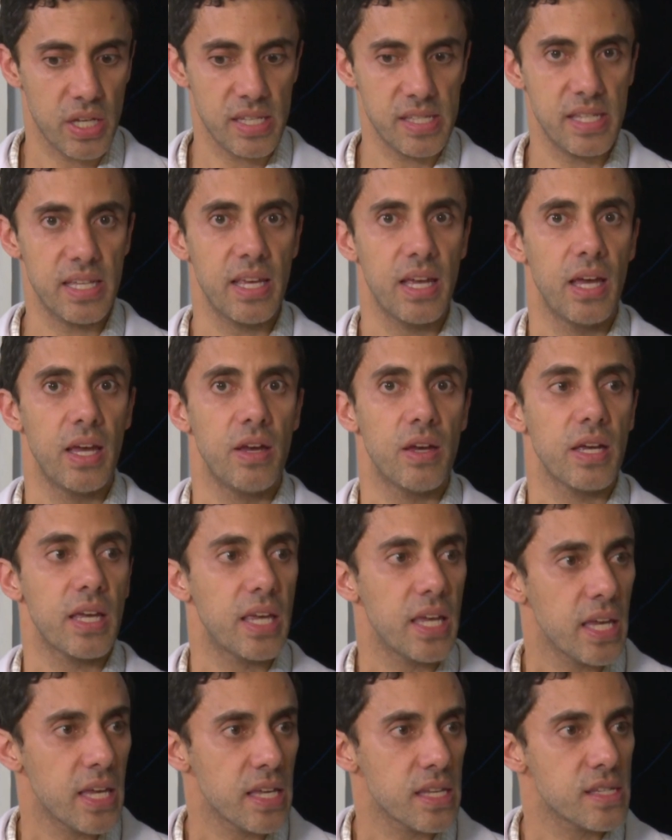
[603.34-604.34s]
que assim,
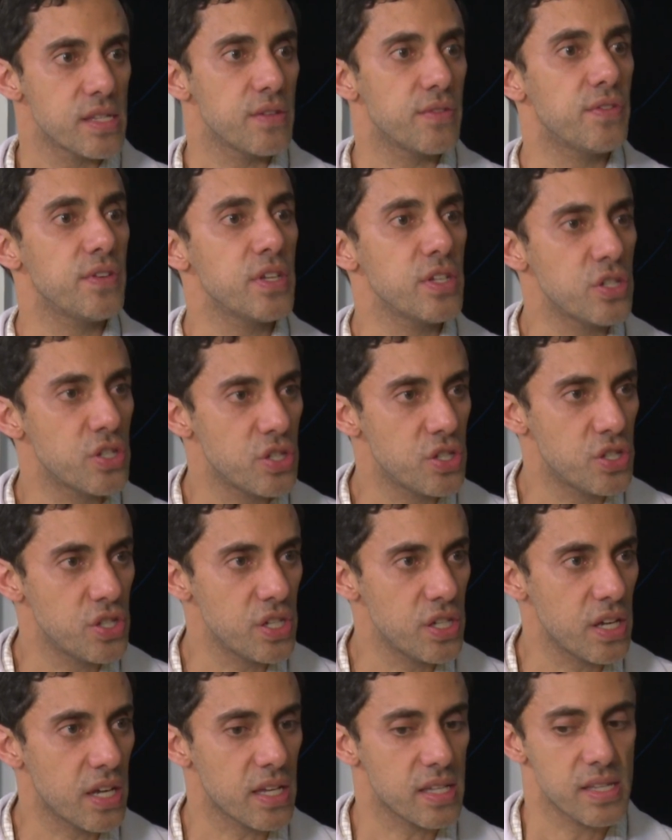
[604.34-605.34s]
15, 20
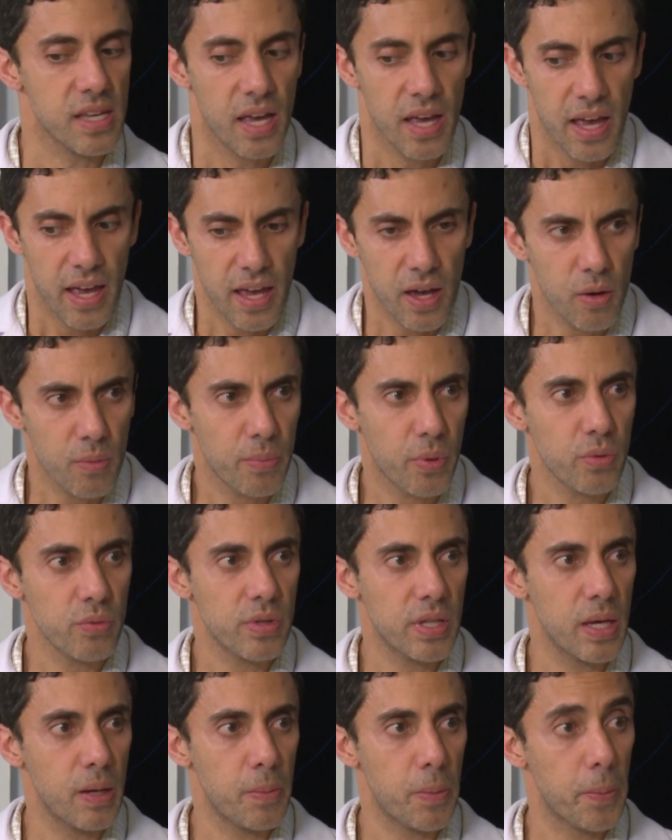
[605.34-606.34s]
dias é um bom
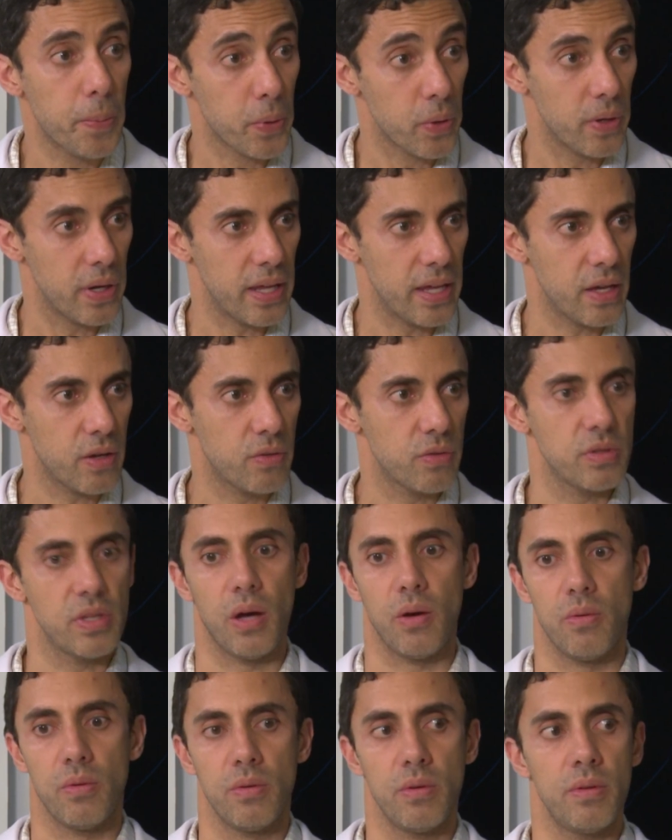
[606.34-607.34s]
tempo para o leigo,
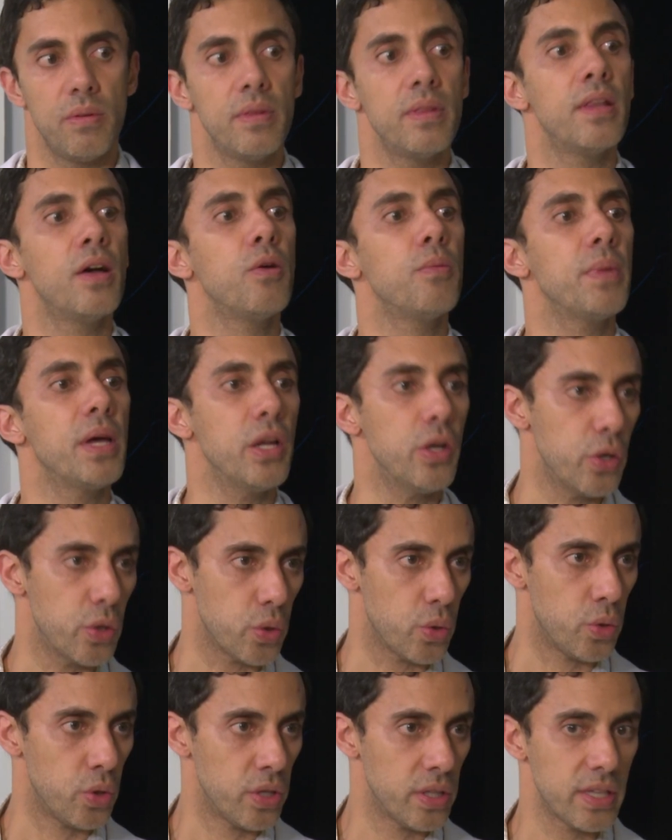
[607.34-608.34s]
não. Não
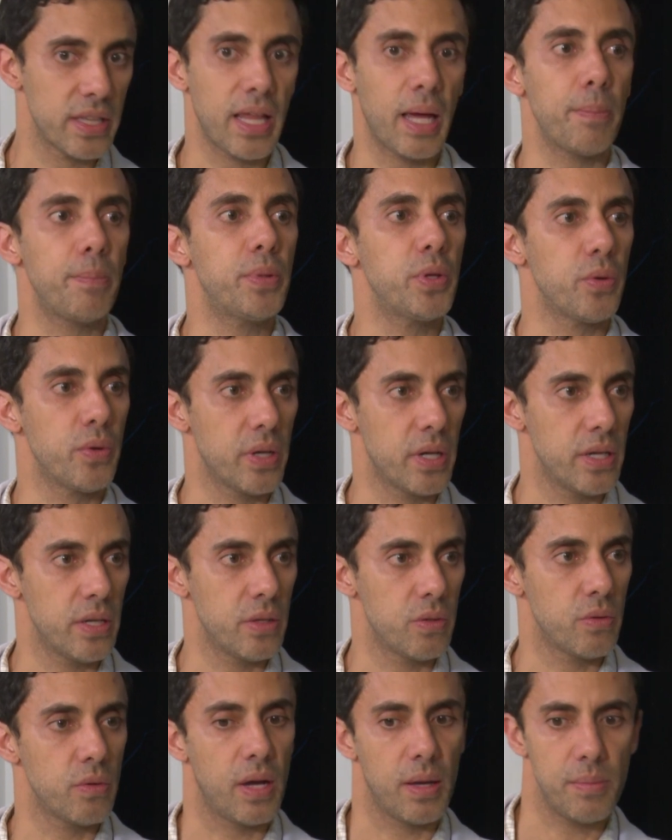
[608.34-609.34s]
melhorou, está
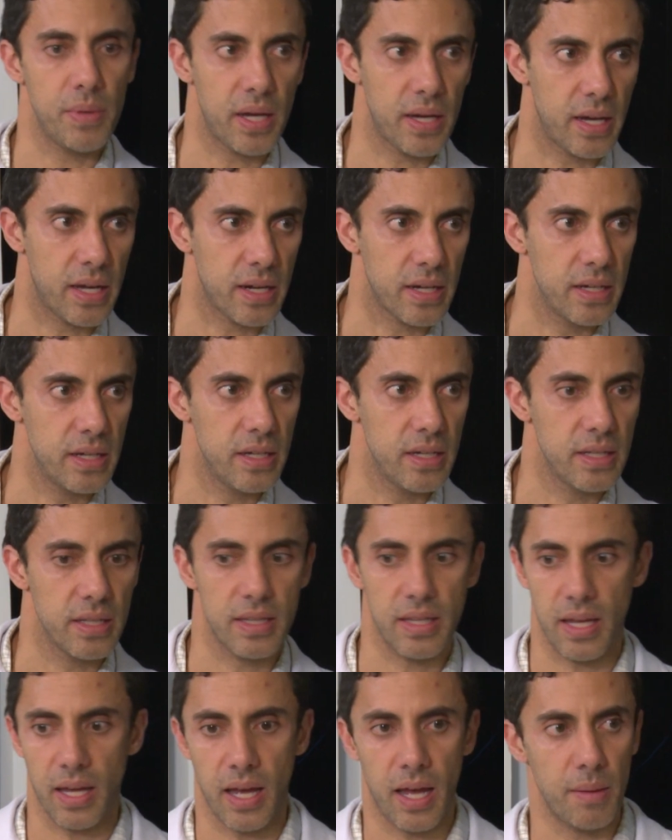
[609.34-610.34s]
piorando a minha
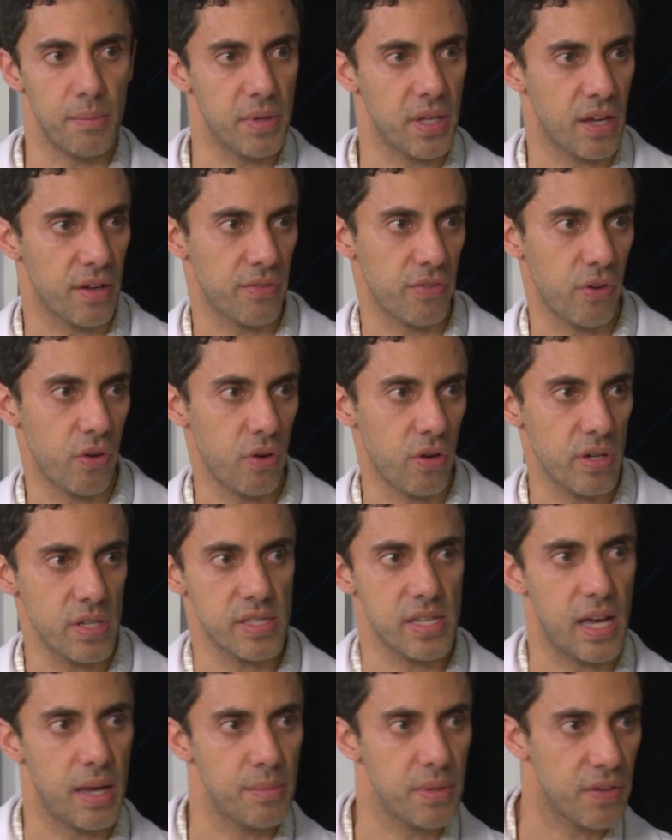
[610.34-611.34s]
garganta, a minha voz,
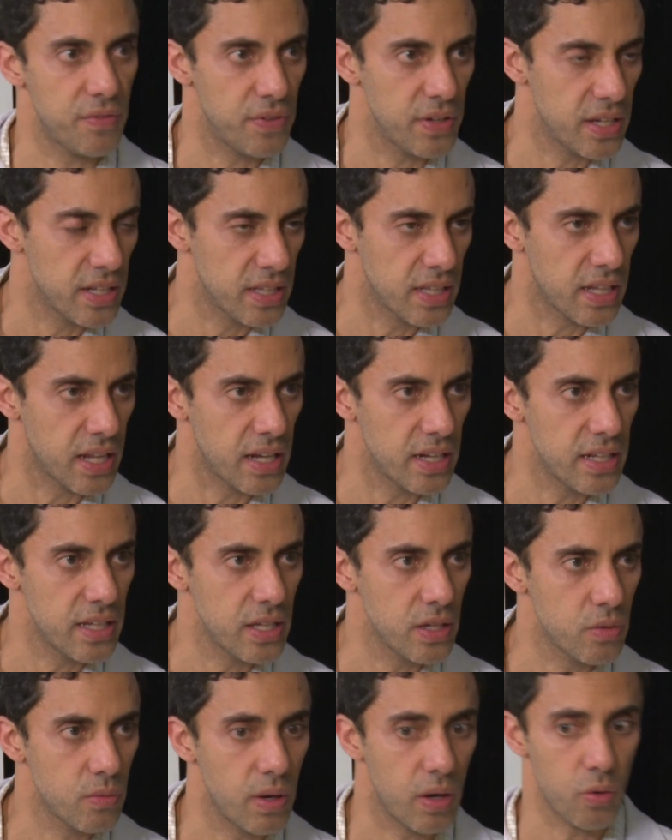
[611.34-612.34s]
a minha ferida na
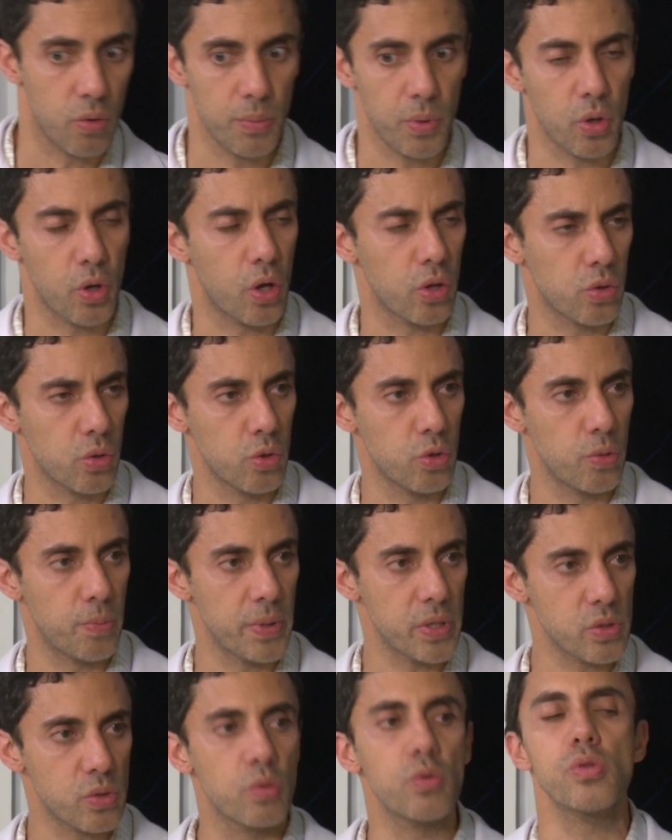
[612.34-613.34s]
língua, o meu nódulo no
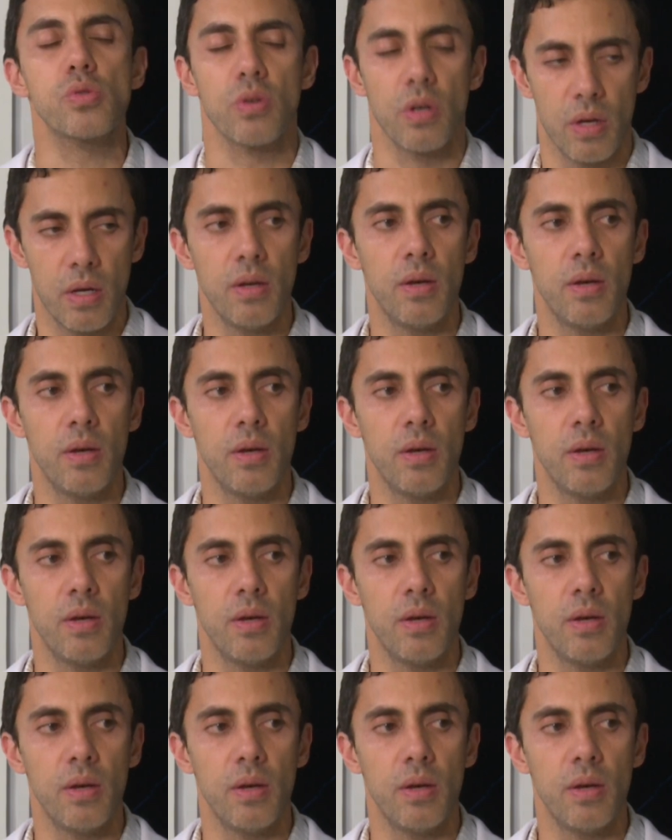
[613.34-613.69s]
pescoço